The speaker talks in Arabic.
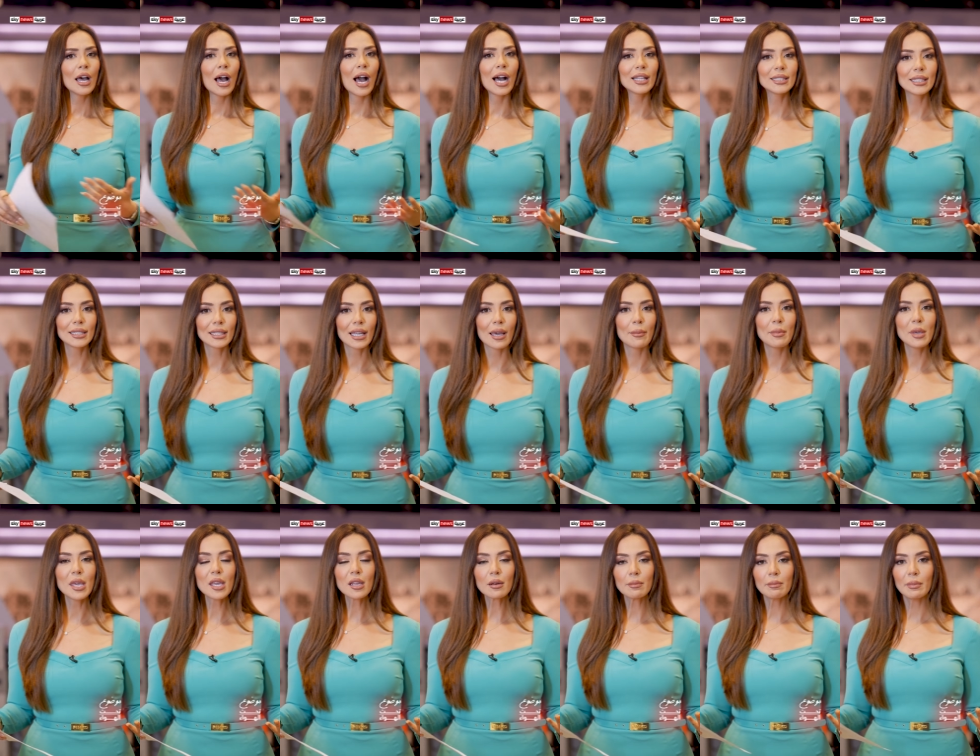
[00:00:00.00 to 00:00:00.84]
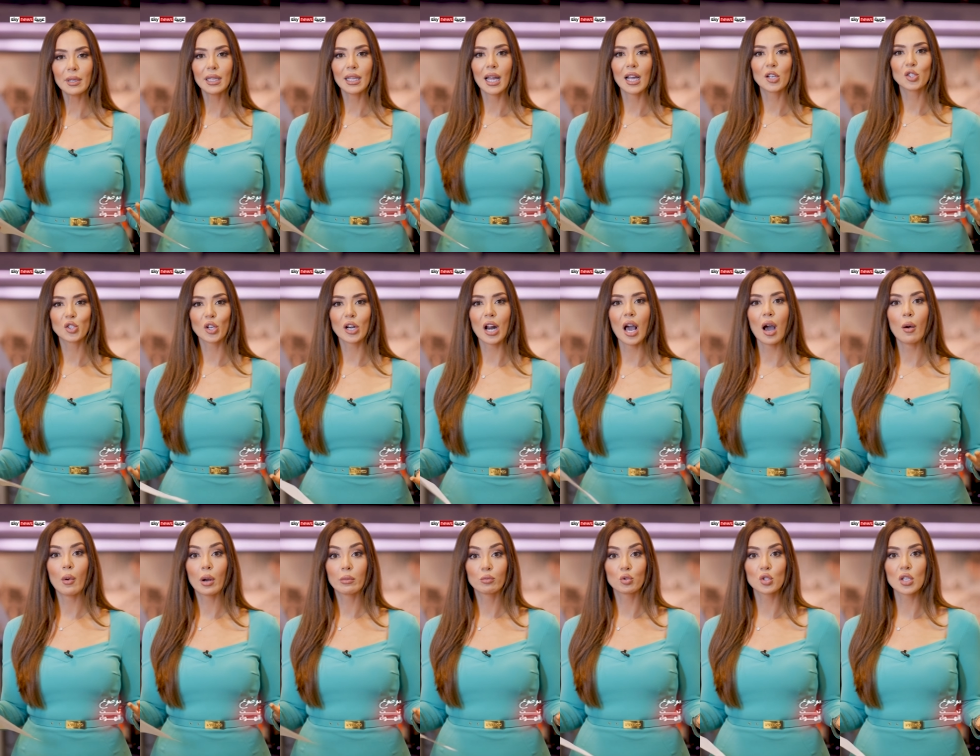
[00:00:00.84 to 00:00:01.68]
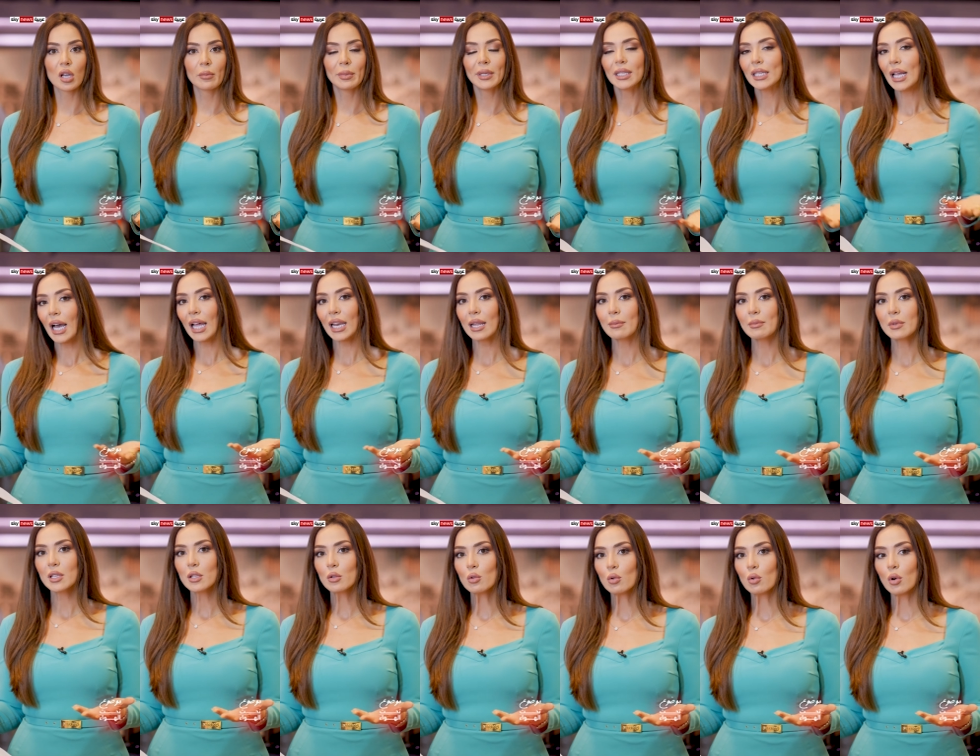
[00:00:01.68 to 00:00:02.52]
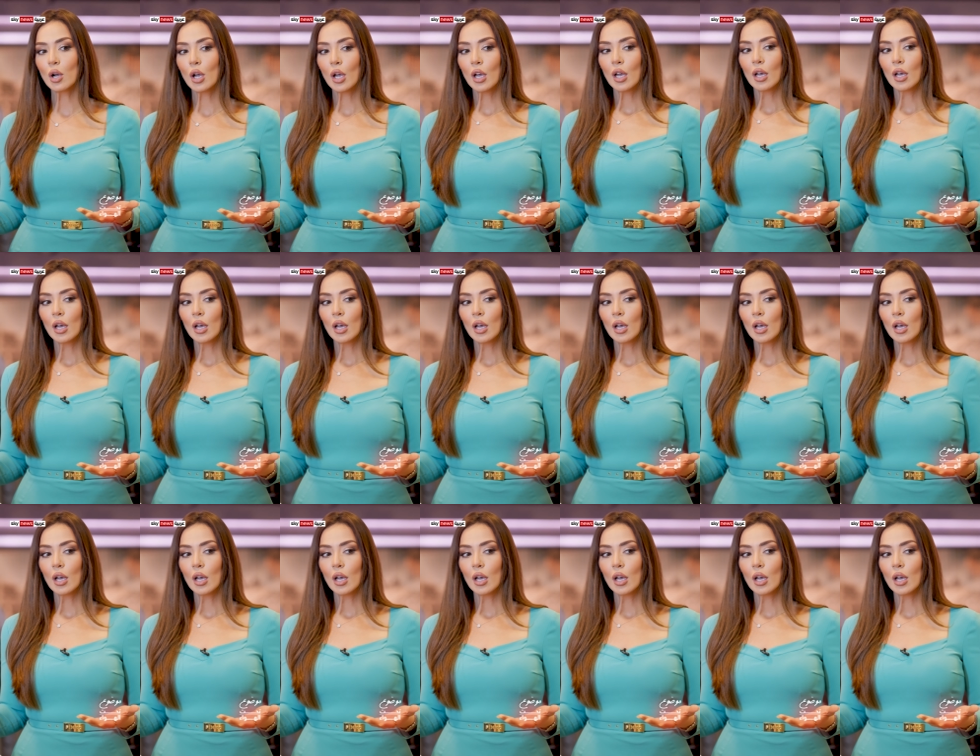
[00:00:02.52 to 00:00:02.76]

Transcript: عدد كبير من الجرحى والمصابين نعلم أنه